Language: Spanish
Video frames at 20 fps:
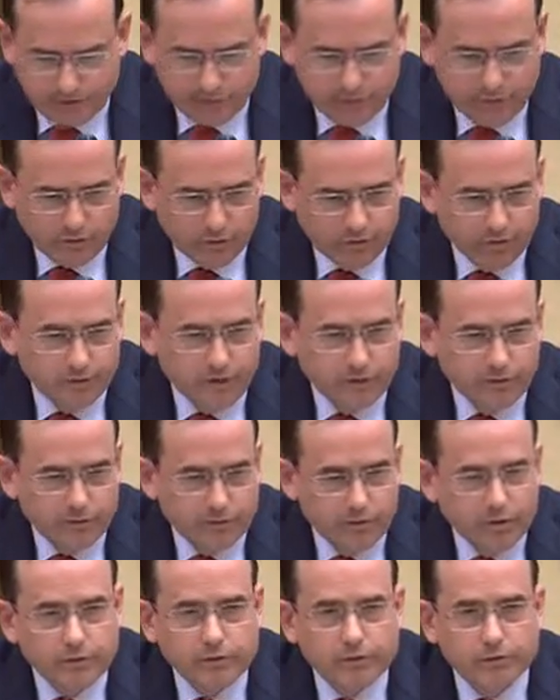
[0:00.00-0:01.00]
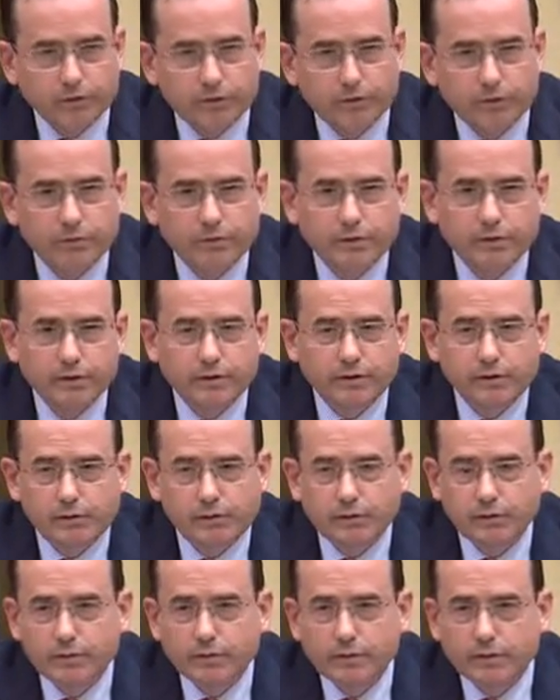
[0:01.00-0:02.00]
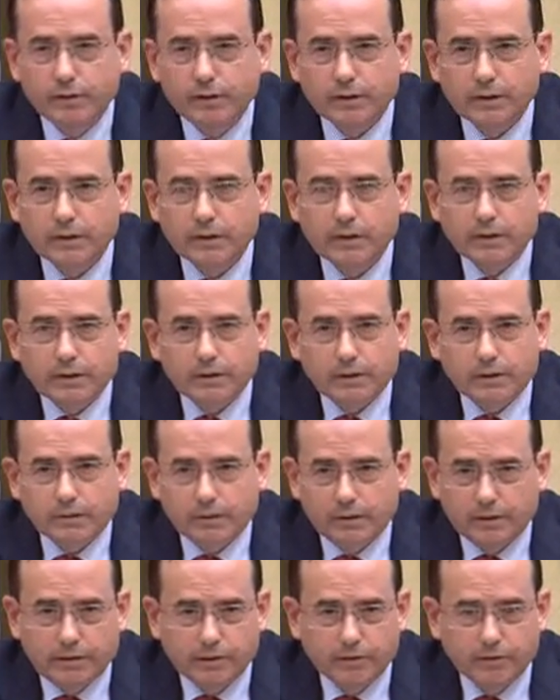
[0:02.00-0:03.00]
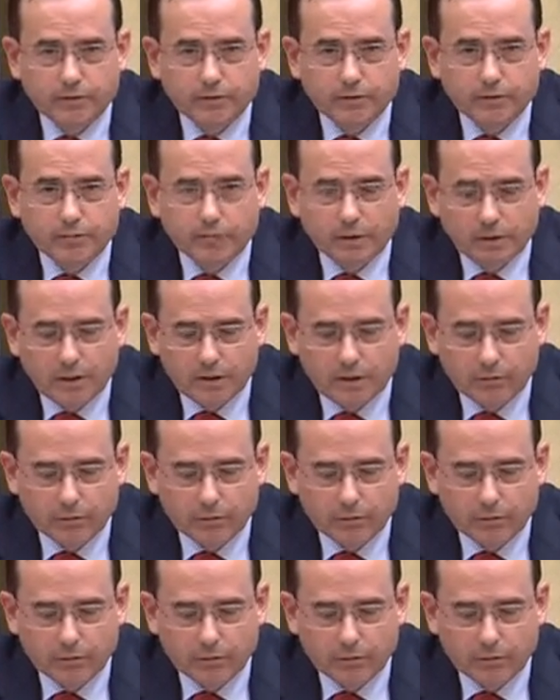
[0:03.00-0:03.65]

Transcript: he sido 11 años director de un centro de casi 2.000